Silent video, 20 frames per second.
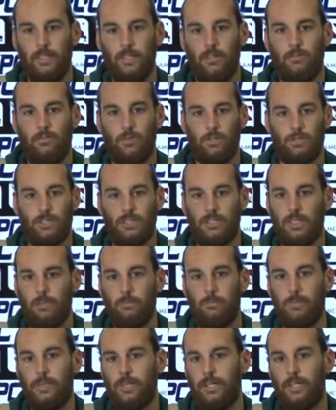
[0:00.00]
fosse
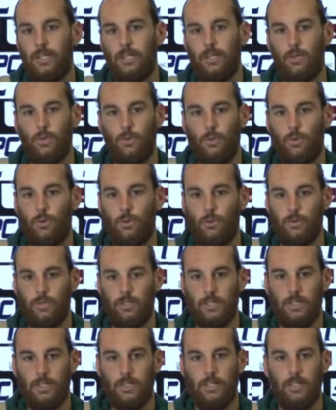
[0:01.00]
sempre
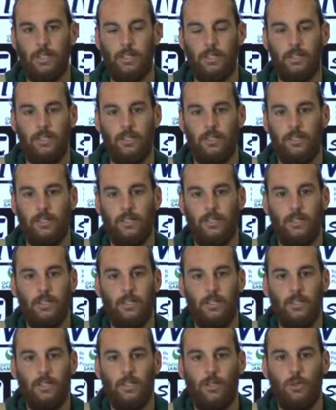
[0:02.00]
un, eh,
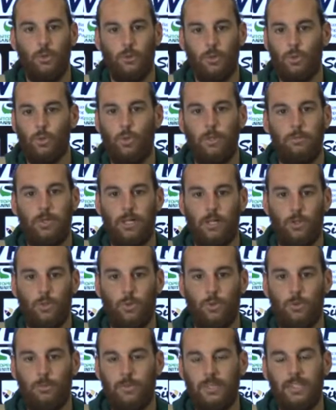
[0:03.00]
un due, con
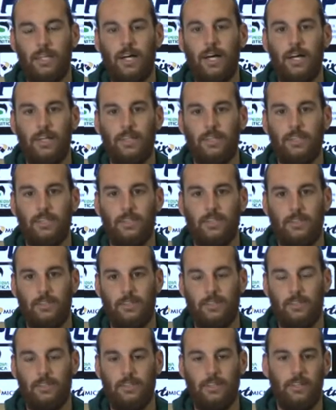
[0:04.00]
due mediani
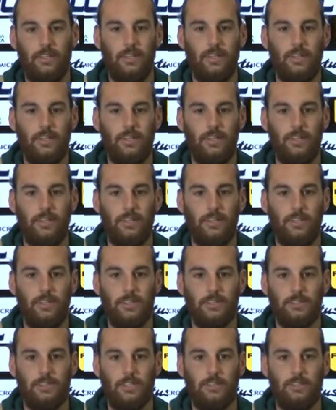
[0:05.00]

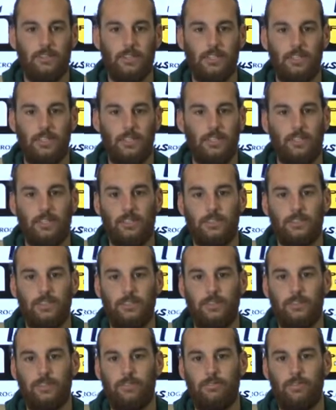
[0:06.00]
senza,
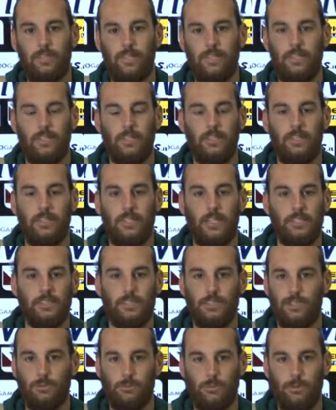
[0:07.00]
senza, fare i
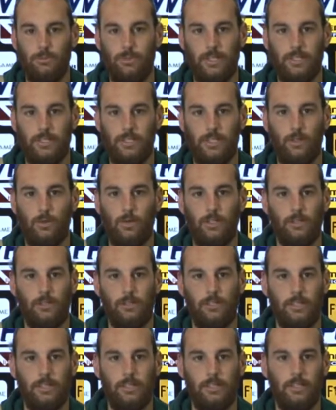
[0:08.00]
classici movimenti del
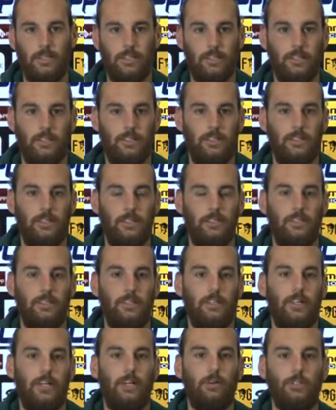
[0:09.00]
4-3-3.
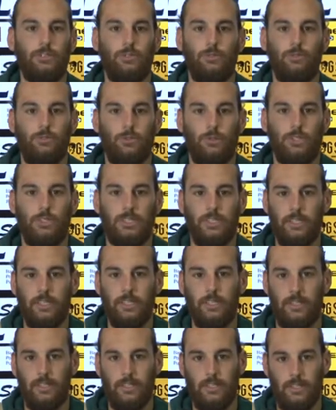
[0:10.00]
E questo
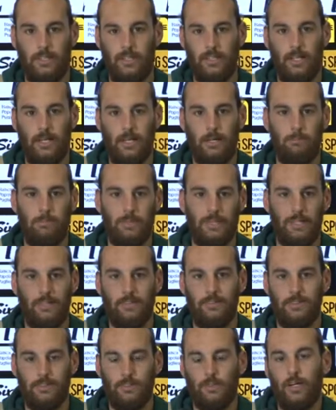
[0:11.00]
forse ha
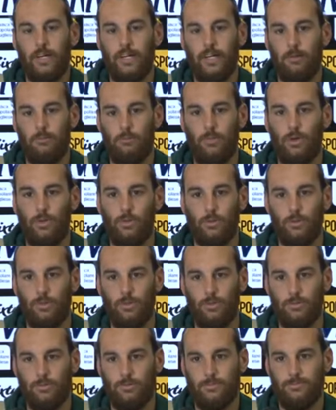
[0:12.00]
penalizzato anche il
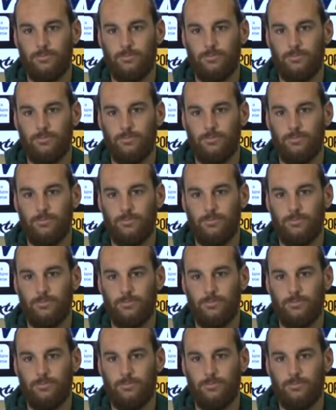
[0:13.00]
modulo